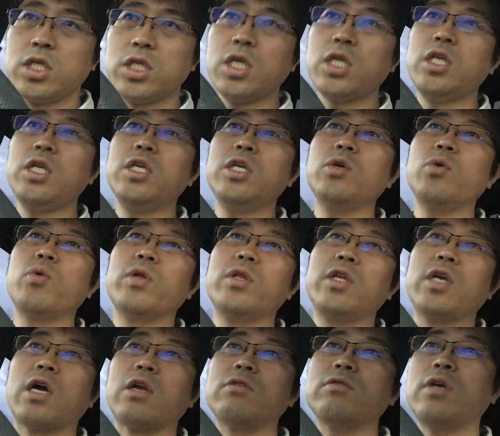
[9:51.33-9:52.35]
で臨機応
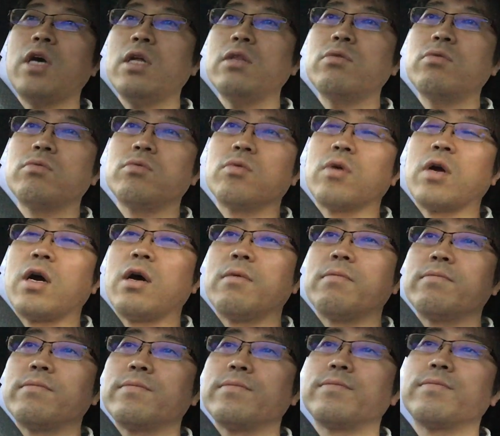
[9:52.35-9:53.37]
変にやるかというのが
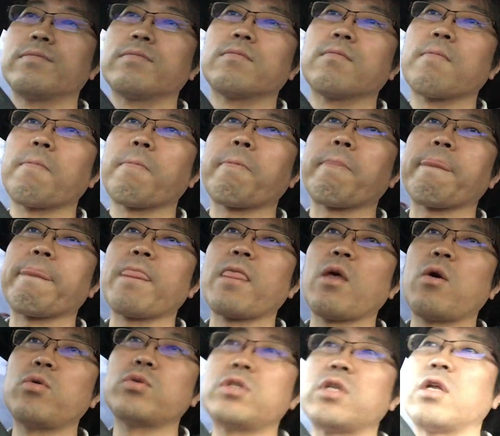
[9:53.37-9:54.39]

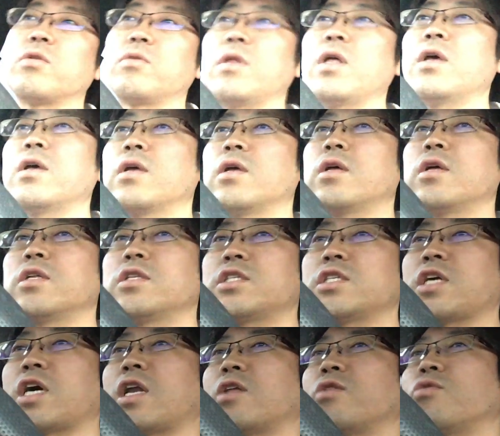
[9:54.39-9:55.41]
こちらのね
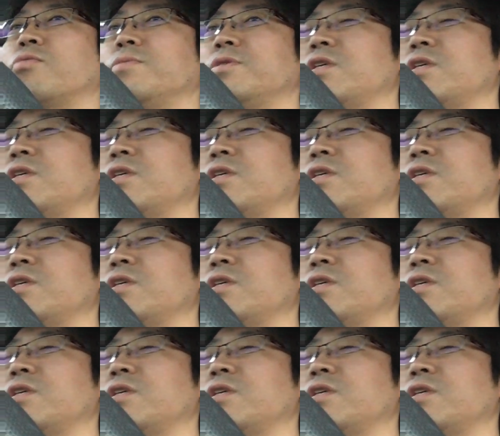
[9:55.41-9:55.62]
力の